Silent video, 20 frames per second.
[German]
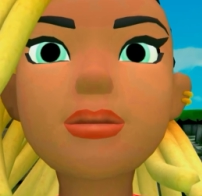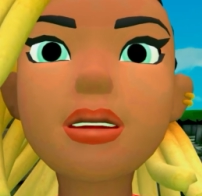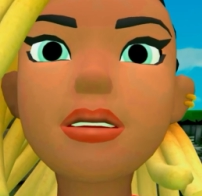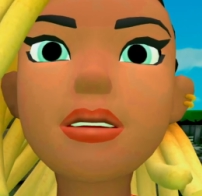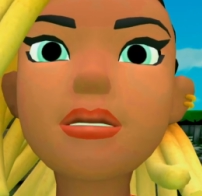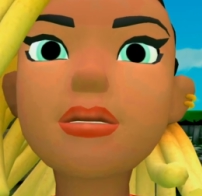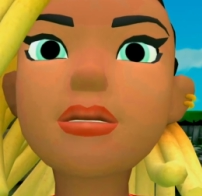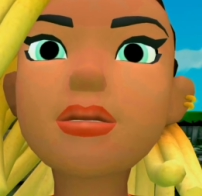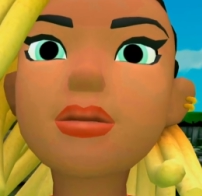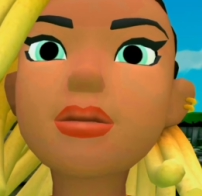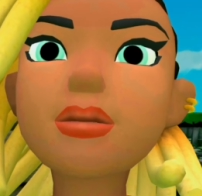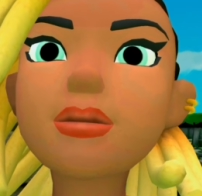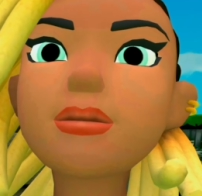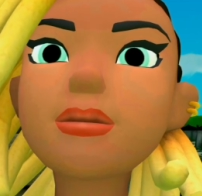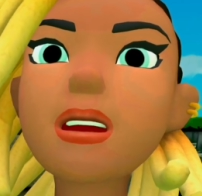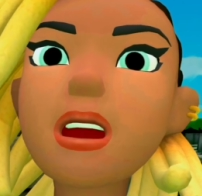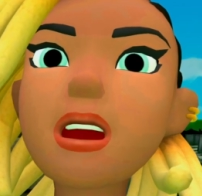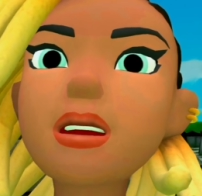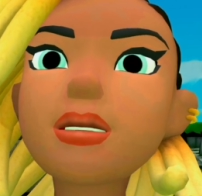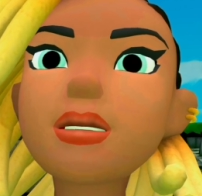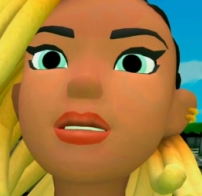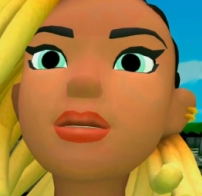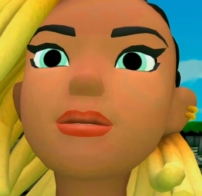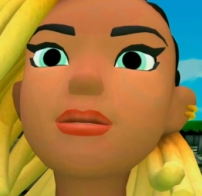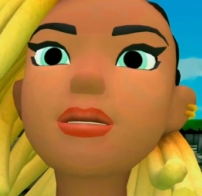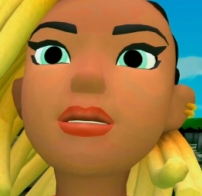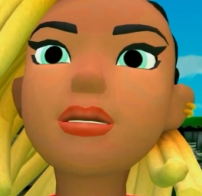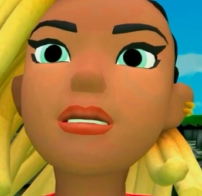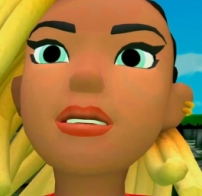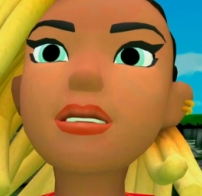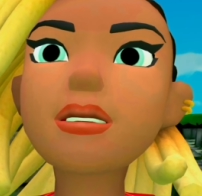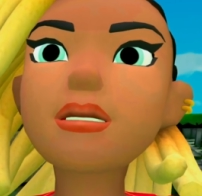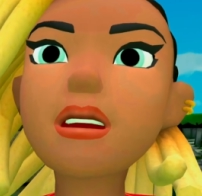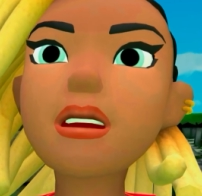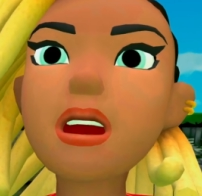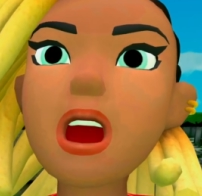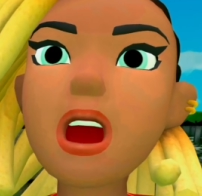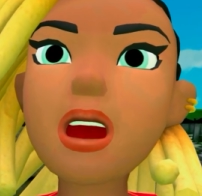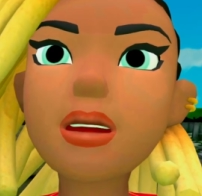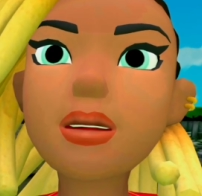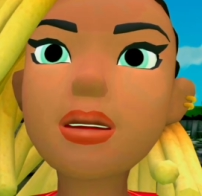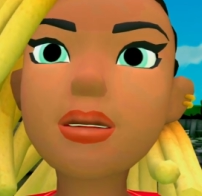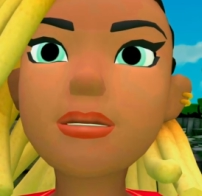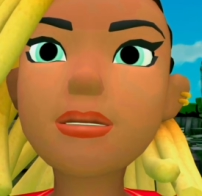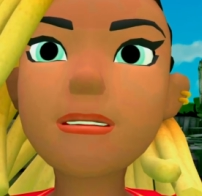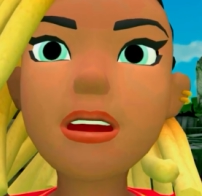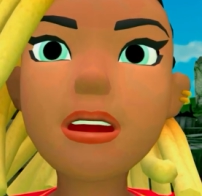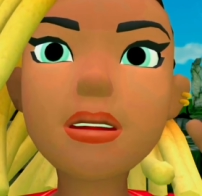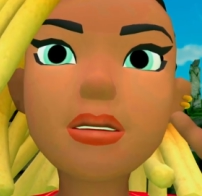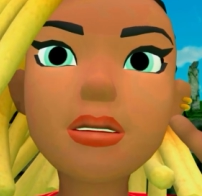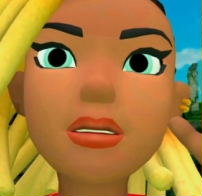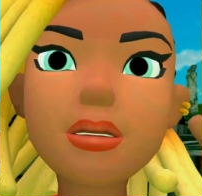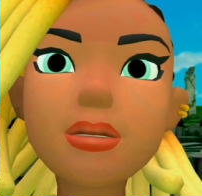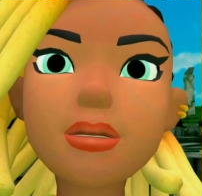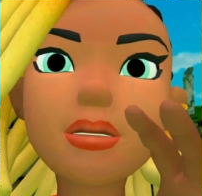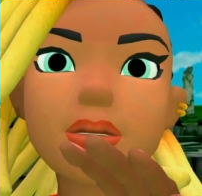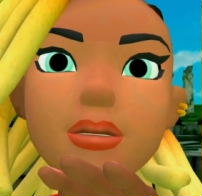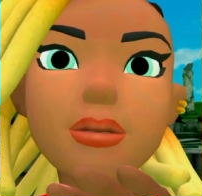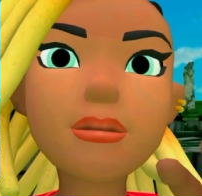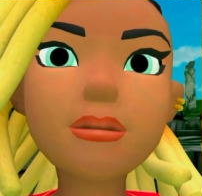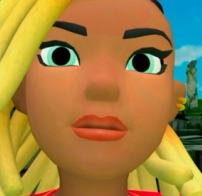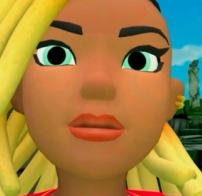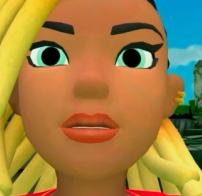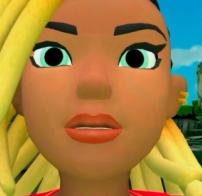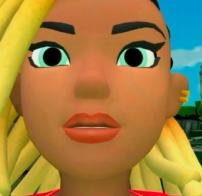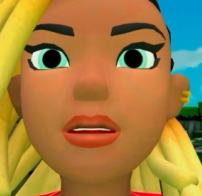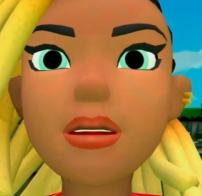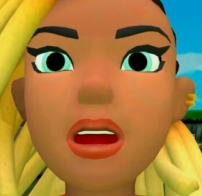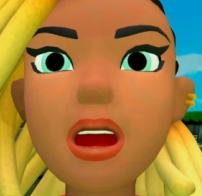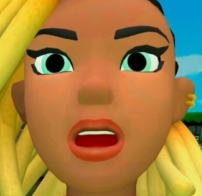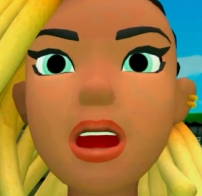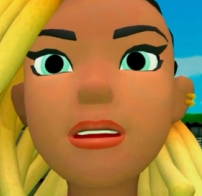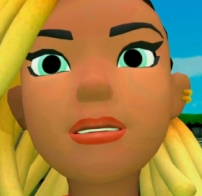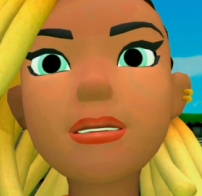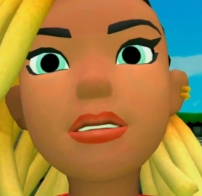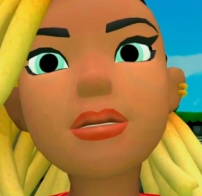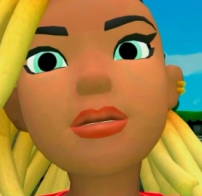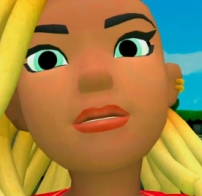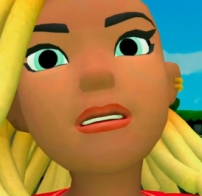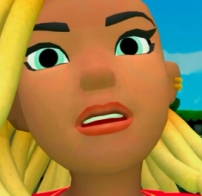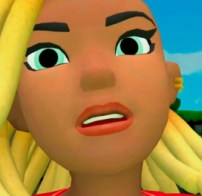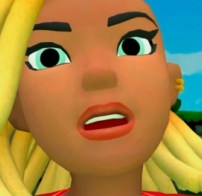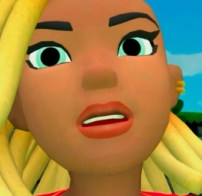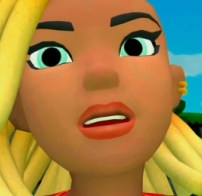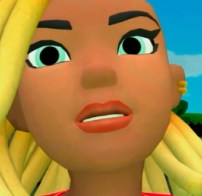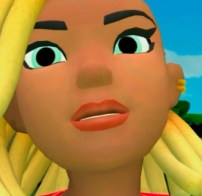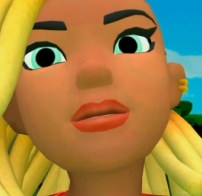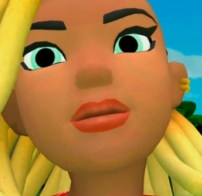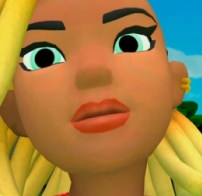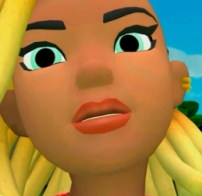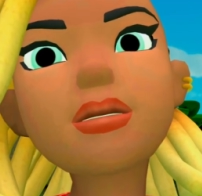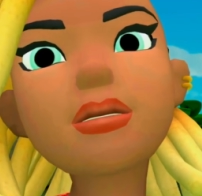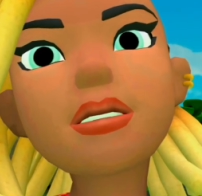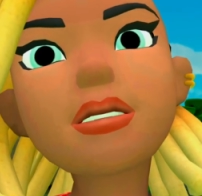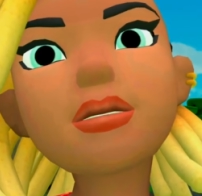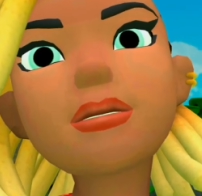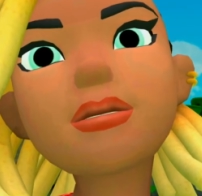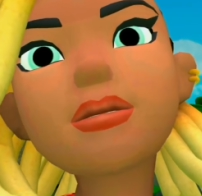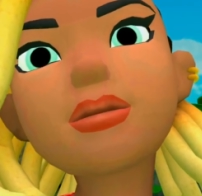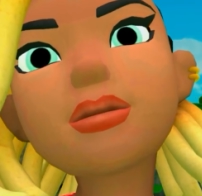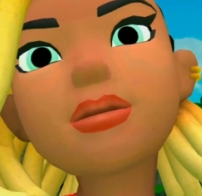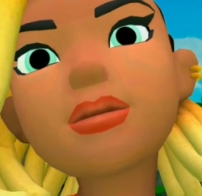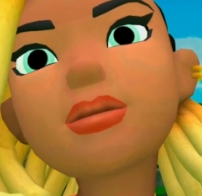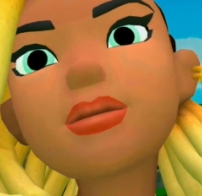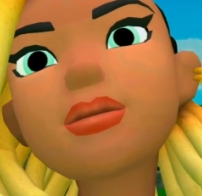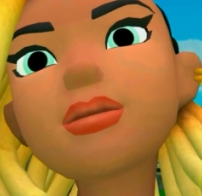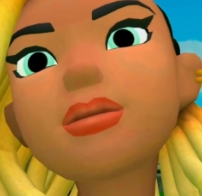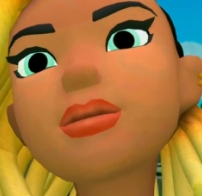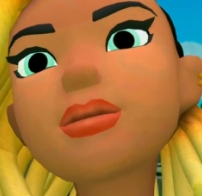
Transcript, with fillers: Wenn das abgeht, müsst ihr fliehen, geht raus aus Jude und zieht in die Berge.